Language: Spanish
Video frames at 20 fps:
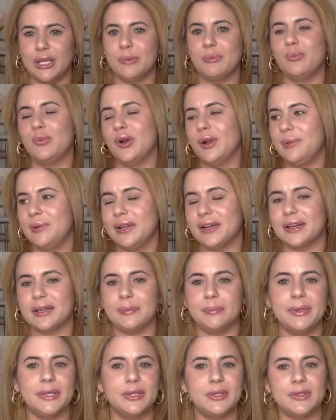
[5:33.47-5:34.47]
Vuelvo,
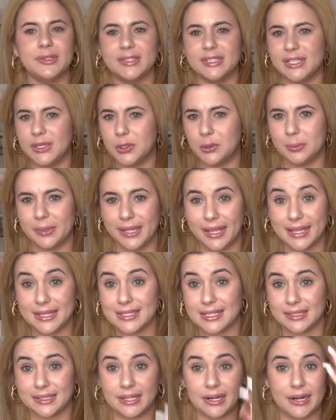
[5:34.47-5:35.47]
repito, disculpen que
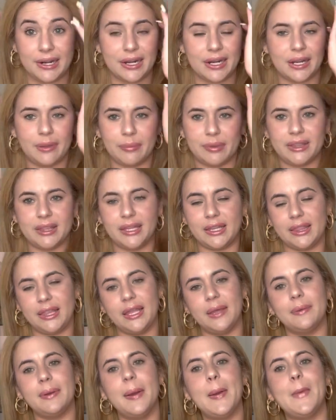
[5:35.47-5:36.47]
sea tan
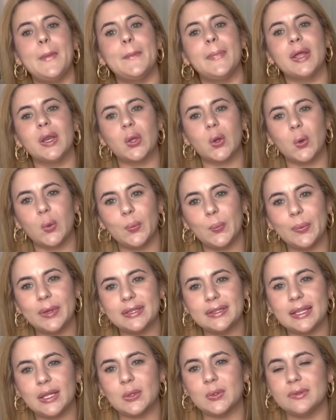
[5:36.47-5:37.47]
repetitiva, pero con un
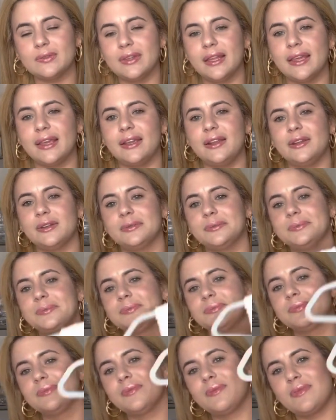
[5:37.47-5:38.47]
pantalón de hilo
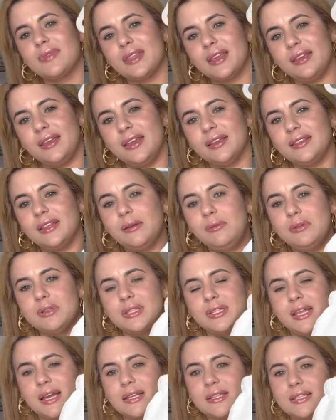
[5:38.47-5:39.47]
y estas
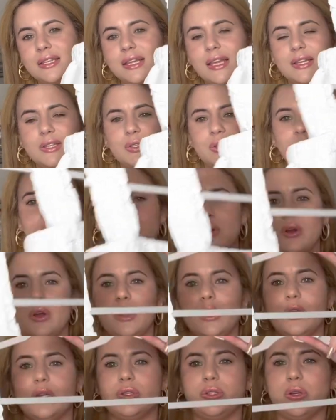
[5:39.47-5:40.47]
blusitas así que son,
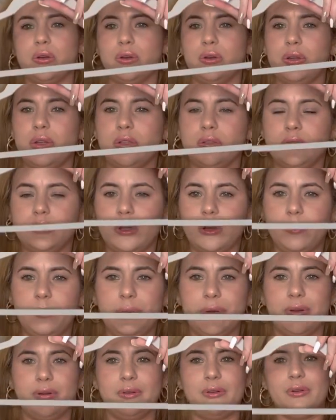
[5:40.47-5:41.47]
son crop
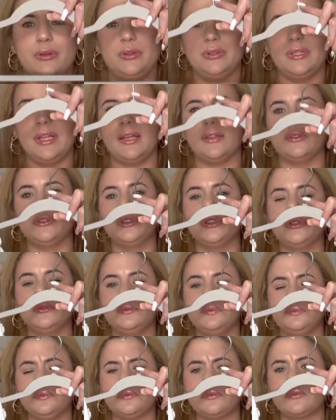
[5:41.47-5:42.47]
pero no tanto.
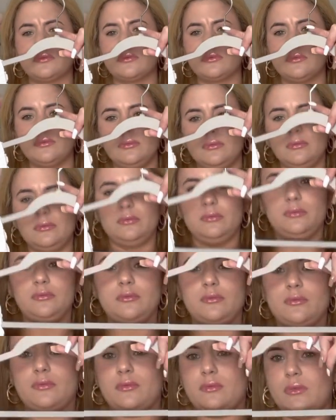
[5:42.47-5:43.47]

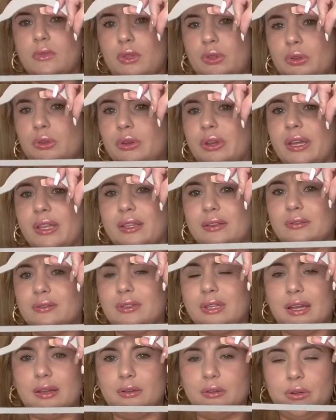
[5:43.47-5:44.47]
No quedan
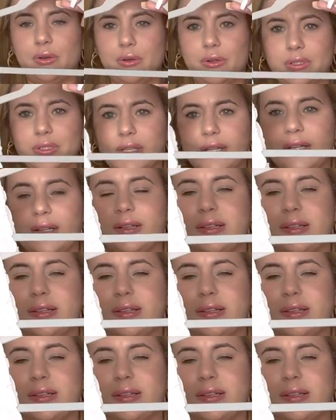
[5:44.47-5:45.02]
tan cortas.